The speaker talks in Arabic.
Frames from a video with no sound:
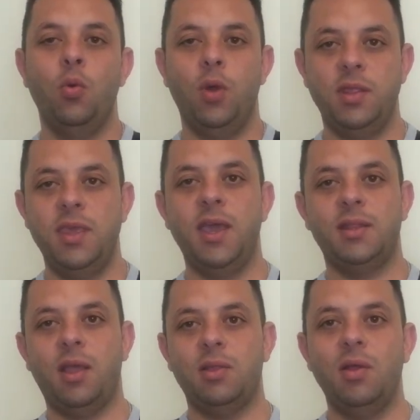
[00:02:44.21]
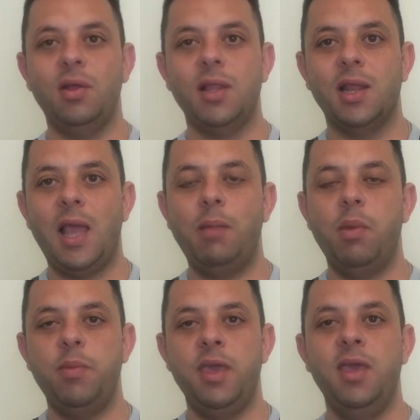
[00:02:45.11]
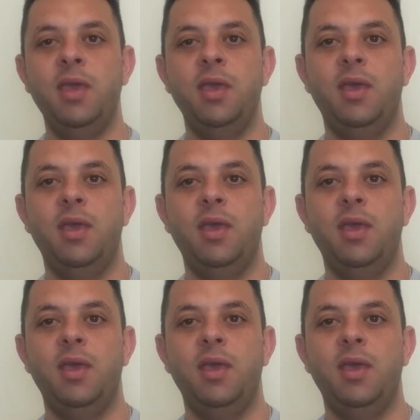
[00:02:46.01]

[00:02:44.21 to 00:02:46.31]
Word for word: ونتيجة اختلاط الكلب ب